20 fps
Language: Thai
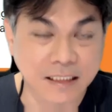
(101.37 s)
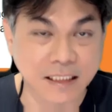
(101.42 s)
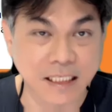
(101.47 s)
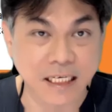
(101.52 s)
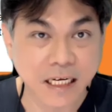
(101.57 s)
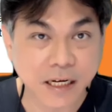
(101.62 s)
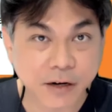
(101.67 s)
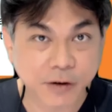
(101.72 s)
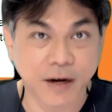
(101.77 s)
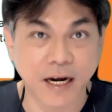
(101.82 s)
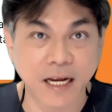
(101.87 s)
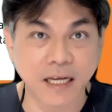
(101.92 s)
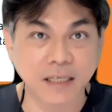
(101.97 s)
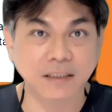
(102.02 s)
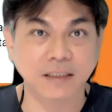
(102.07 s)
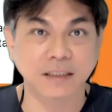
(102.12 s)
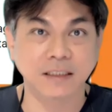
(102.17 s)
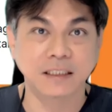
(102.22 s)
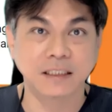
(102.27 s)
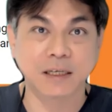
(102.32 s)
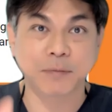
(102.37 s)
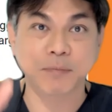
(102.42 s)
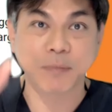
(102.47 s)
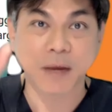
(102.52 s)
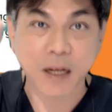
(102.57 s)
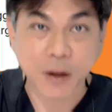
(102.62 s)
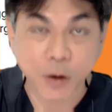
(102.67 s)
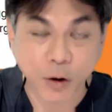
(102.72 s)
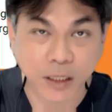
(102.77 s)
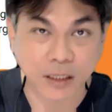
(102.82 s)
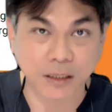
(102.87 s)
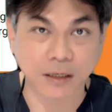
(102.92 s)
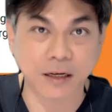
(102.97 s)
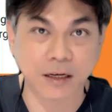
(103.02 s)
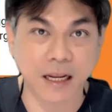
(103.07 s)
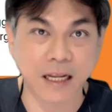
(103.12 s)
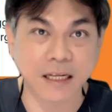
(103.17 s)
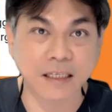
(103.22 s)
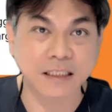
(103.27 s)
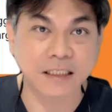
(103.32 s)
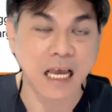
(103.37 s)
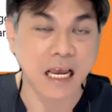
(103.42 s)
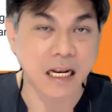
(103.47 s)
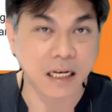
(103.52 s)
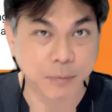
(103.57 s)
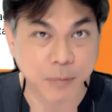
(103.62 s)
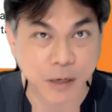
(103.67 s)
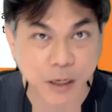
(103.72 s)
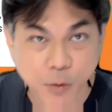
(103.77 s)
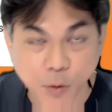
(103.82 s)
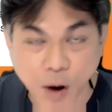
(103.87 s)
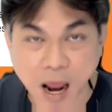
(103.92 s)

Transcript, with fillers: G-CRES จะไปลดเอนไซม์หรือไป